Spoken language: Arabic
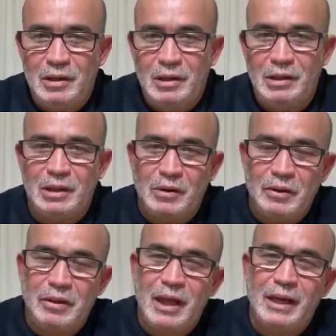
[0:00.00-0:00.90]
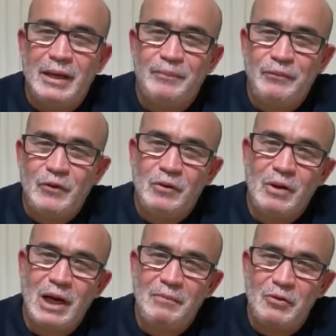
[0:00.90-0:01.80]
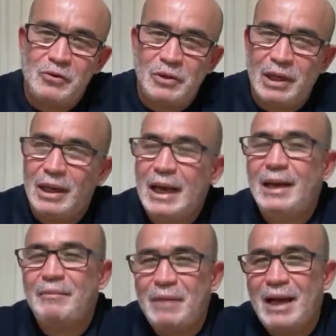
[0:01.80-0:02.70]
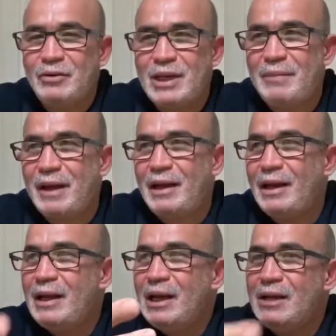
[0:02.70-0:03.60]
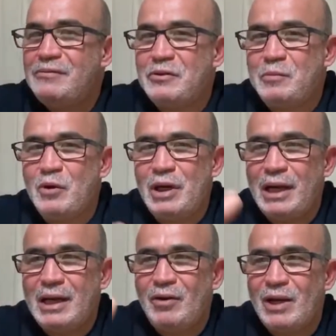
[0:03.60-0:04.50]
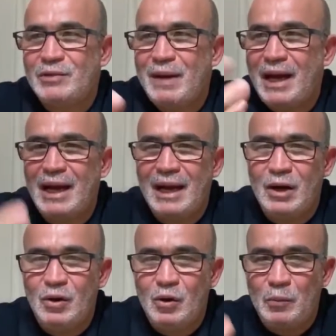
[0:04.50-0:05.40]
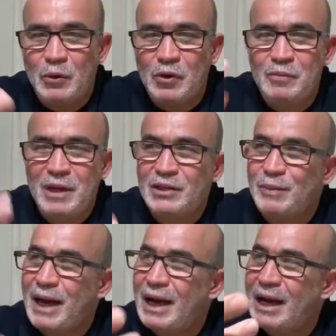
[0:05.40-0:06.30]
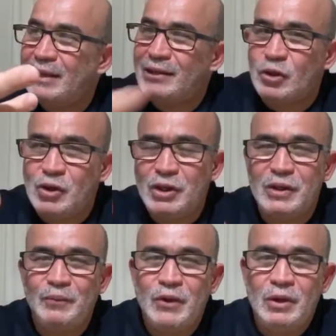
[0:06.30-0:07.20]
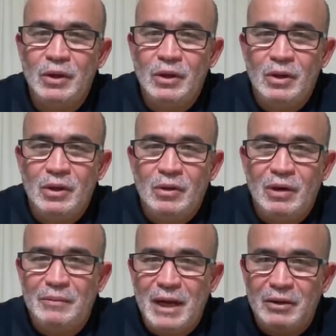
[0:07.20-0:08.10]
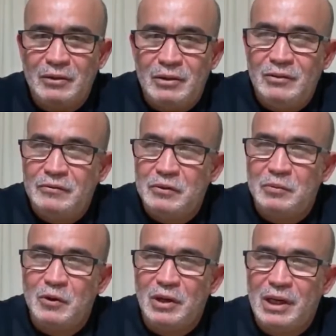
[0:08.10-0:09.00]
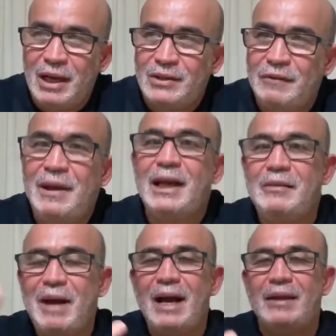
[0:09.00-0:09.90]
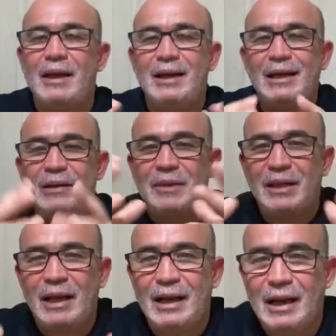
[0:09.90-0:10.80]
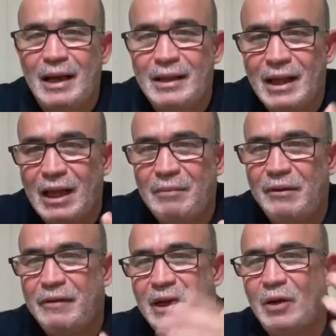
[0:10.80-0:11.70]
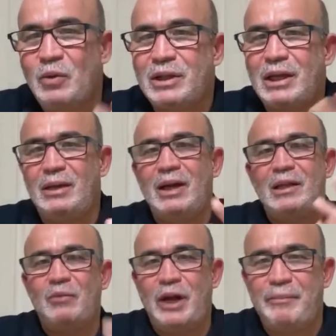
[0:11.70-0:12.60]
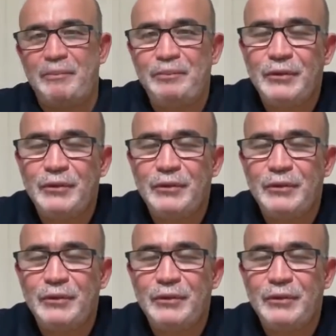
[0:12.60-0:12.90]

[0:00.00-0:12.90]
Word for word: للدور الثاني وراهي موجود انا انا لا اتابع الفوتبول لانه اصبح اوبيوم اصبح دروغ ولم يعد فوتبول للاسف لكن مع ذلك عندما تتعلق القضايا بفريق الوطني هذا مهم